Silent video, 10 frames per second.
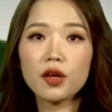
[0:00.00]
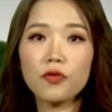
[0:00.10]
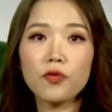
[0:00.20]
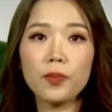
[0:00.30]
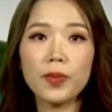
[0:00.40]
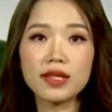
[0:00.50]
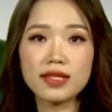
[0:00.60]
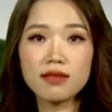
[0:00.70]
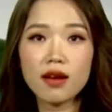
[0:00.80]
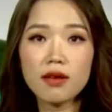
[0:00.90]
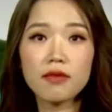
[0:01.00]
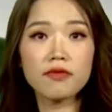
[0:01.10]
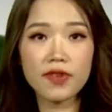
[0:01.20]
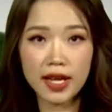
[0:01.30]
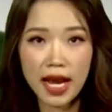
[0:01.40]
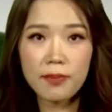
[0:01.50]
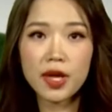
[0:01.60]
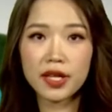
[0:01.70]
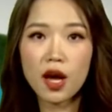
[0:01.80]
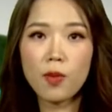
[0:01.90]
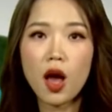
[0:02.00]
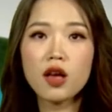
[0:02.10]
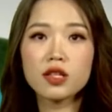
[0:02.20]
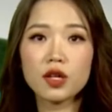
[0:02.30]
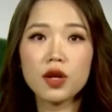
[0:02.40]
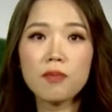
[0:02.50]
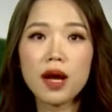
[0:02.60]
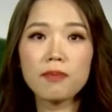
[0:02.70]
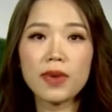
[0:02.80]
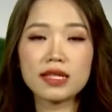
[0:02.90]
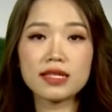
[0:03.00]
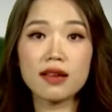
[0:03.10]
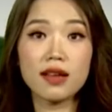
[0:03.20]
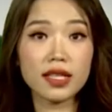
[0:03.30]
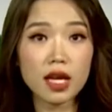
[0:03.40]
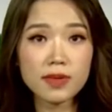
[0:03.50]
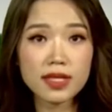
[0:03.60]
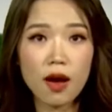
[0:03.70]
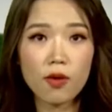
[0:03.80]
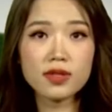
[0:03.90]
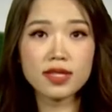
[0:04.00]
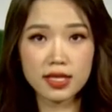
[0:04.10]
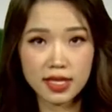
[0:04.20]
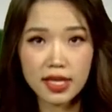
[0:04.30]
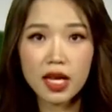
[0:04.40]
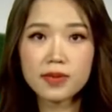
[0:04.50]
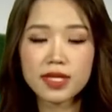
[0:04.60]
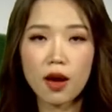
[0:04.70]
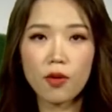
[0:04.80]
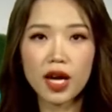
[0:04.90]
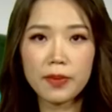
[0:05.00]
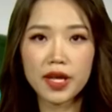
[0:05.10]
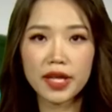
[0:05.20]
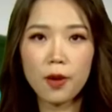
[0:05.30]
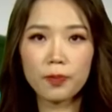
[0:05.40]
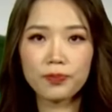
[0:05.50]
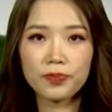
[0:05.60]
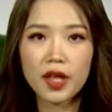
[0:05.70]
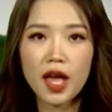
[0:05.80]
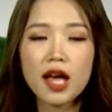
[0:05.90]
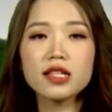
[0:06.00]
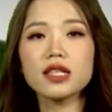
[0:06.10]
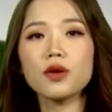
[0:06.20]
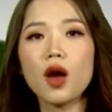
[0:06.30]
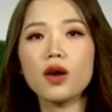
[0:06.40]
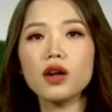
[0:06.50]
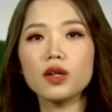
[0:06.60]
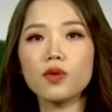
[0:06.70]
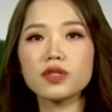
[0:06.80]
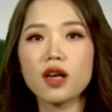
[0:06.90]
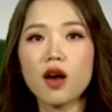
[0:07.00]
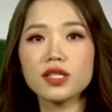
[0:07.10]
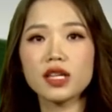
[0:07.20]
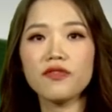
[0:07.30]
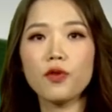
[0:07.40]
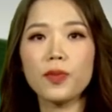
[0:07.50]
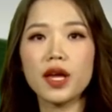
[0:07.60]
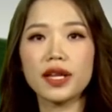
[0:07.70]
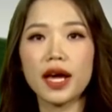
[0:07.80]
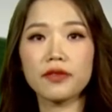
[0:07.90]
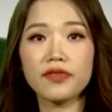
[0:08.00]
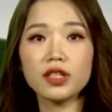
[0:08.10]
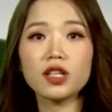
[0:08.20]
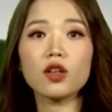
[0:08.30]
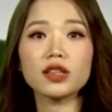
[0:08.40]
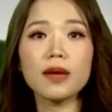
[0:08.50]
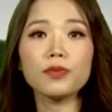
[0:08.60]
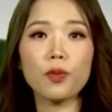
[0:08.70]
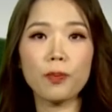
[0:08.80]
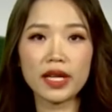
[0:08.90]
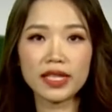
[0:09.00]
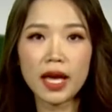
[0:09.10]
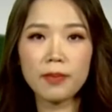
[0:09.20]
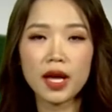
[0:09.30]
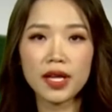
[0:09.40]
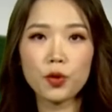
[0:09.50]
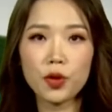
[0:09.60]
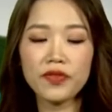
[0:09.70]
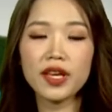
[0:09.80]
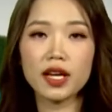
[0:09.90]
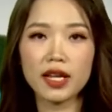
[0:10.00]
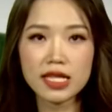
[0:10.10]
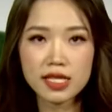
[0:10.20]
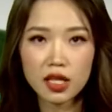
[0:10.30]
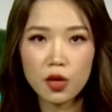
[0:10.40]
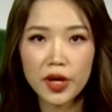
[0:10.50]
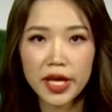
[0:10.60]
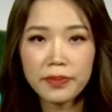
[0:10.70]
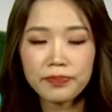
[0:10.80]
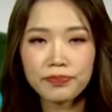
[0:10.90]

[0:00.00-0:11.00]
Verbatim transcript: vùng biển giữa và Nam Biển Đông, gió Đông Bắc mạnh dần lên cấp 6, giật trên cấp 6 gây biển động. Sau đó cường độ gió trên các vùng biển này vẫn còn tiếp tục mạnh thêm nên quý vị cần hết sức lưu ý.